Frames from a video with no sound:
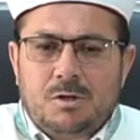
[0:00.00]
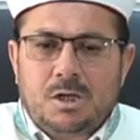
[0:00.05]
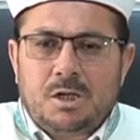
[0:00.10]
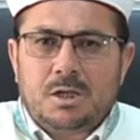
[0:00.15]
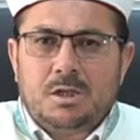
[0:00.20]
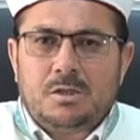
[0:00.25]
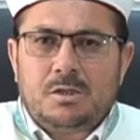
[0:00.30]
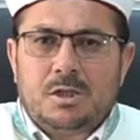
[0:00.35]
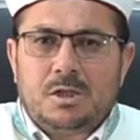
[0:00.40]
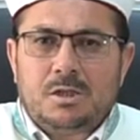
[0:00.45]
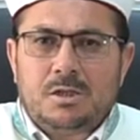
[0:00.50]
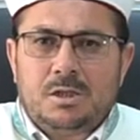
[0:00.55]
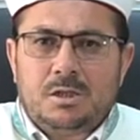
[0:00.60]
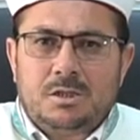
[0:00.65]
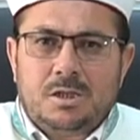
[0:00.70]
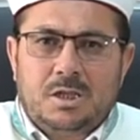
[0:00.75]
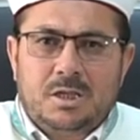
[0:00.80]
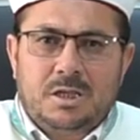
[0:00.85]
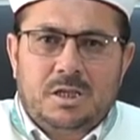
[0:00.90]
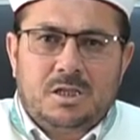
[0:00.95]
varlıkları
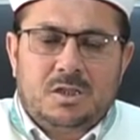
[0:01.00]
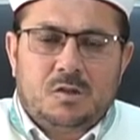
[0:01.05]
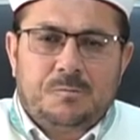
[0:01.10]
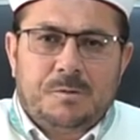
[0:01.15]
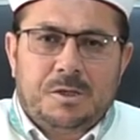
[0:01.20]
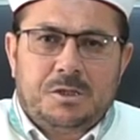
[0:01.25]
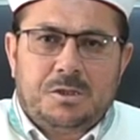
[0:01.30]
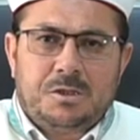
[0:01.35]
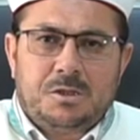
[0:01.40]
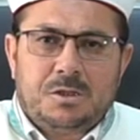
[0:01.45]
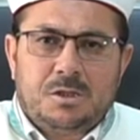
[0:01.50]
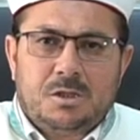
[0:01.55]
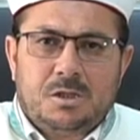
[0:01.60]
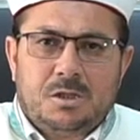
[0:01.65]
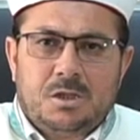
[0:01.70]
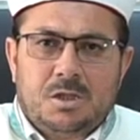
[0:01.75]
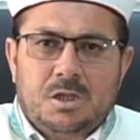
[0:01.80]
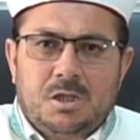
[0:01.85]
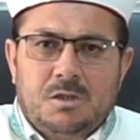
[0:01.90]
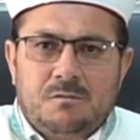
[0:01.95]
idare etmek
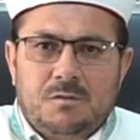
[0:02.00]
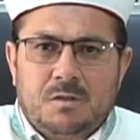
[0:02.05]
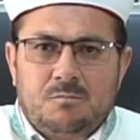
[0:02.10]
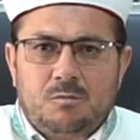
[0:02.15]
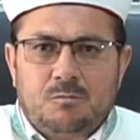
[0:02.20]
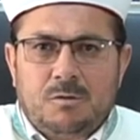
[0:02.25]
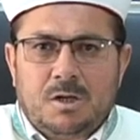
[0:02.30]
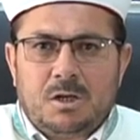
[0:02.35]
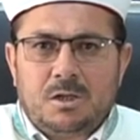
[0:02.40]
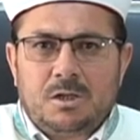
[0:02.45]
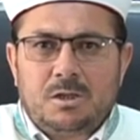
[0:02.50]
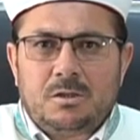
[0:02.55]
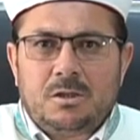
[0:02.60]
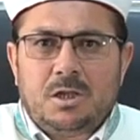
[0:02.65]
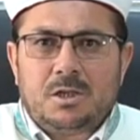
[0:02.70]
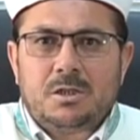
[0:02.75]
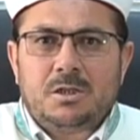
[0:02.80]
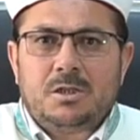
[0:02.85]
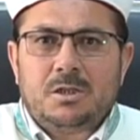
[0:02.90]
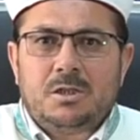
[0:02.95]
ve bu
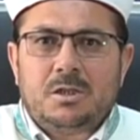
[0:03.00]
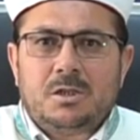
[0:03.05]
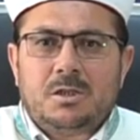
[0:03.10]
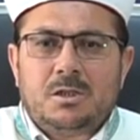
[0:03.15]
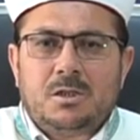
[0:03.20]
varlıkları